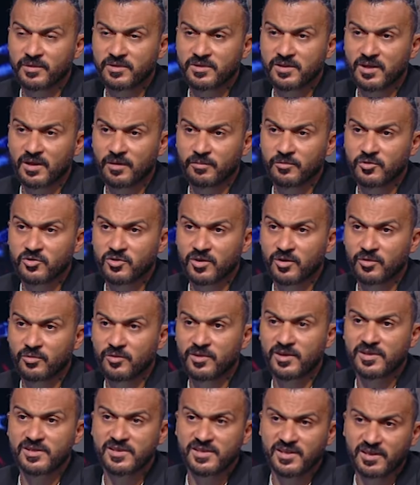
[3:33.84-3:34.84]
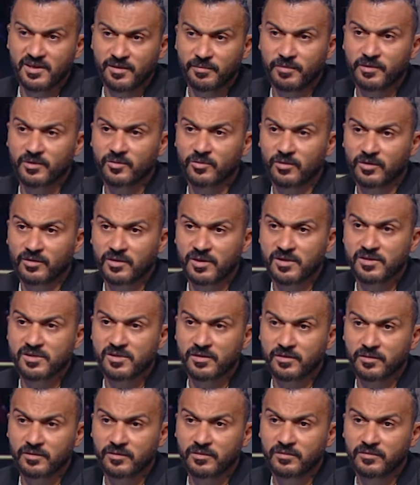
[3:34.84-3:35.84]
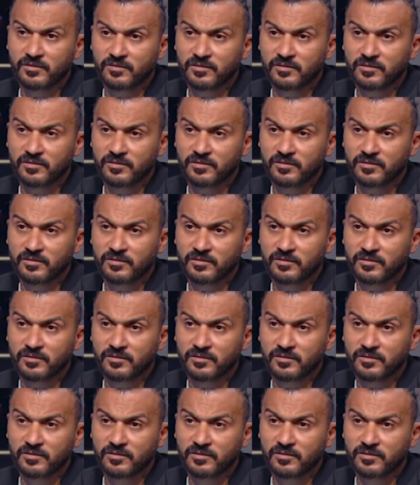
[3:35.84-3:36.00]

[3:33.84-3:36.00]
صعب شويه وتريزيجيه برضه اعتذر ما انا